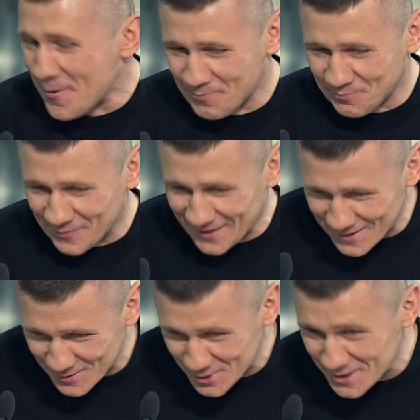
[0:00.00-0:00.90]

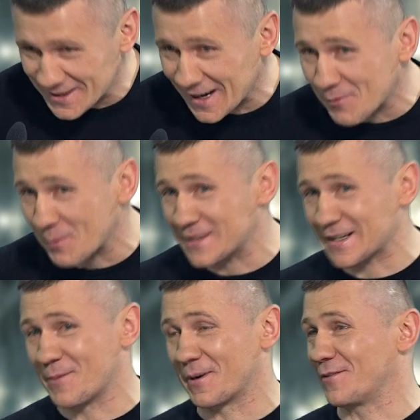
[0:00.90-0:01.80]
mm, i tak jak
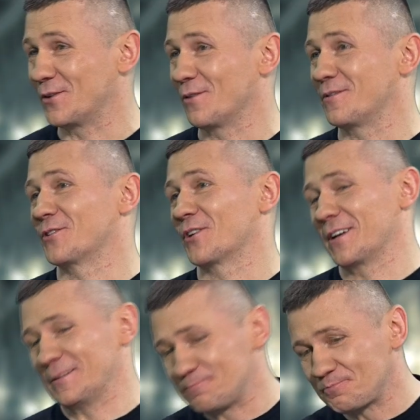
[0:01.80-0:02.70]
obiecałem Kevinowi,
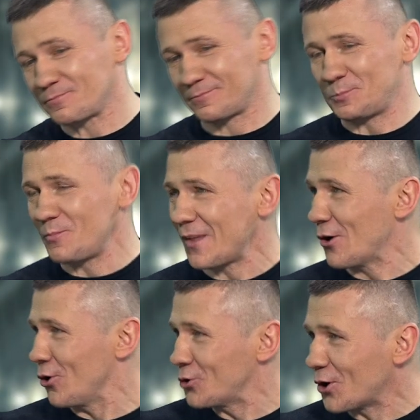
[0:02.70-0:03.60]
że
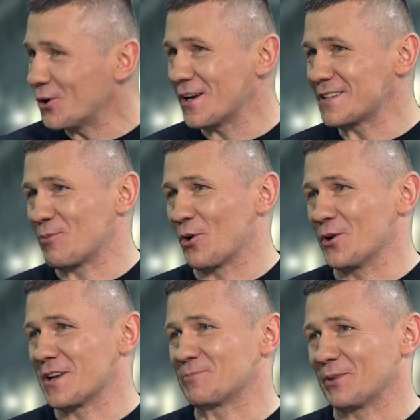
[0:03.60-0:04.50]
kontrolnie,
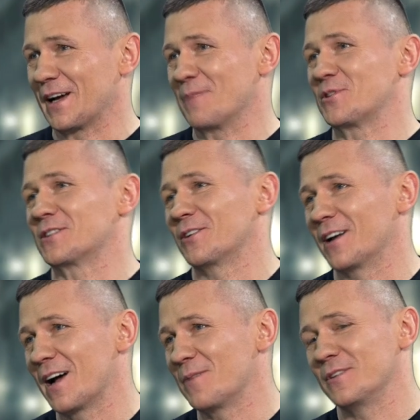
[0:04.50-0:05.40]
spokojnie spotykamy się z
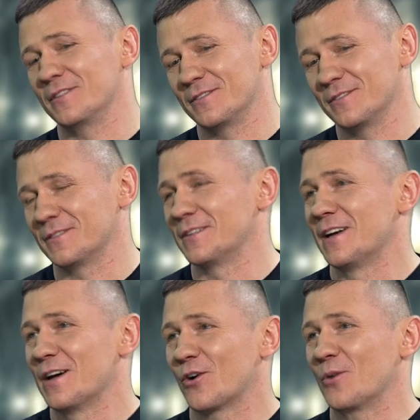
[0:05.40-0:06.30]
kolegami
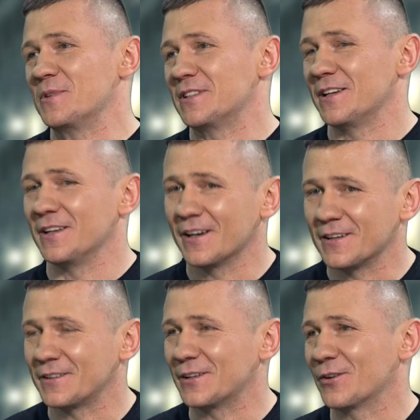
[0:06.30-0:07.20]

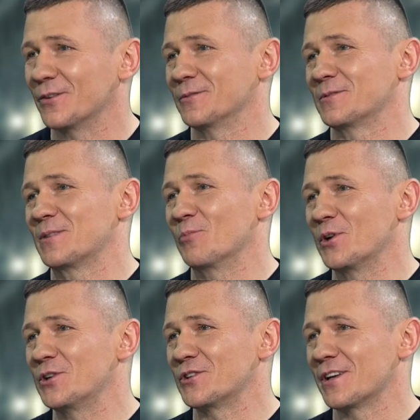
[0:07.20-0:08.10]
komisyjnie, tylko
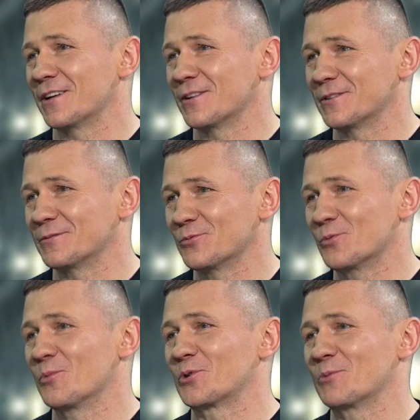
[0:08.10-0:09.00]
symbolicznie
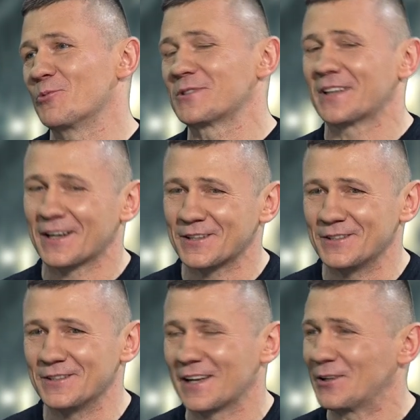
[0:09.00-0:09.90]
umoczymy usta
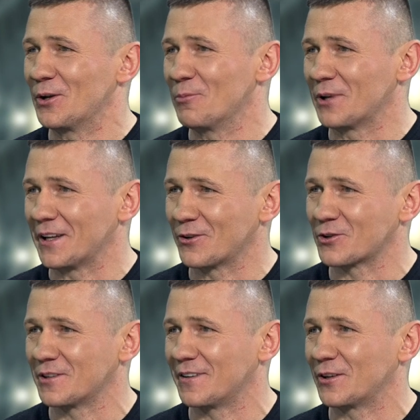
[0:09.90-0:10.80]
i ja do domu, dlatego
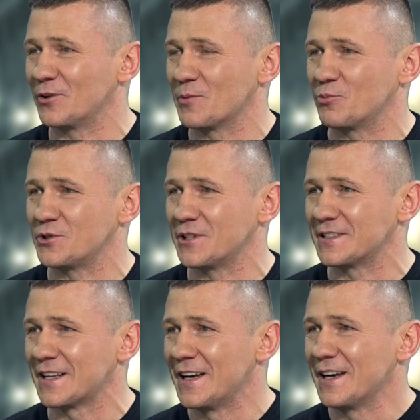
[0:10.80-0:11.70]
że dwa tygodnie później
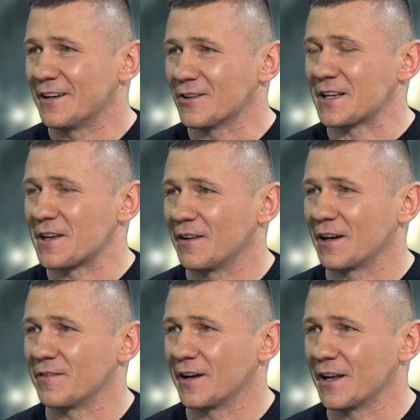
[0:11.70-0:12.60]
jest ostatnia
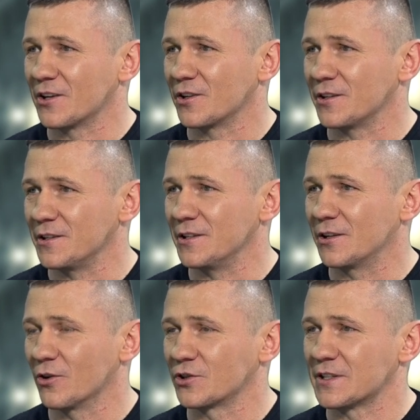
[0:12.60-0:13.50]
walka w karierze i
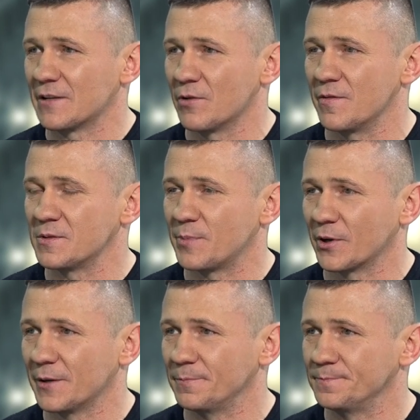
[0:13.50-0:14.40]
kończę z zawodowym sportem.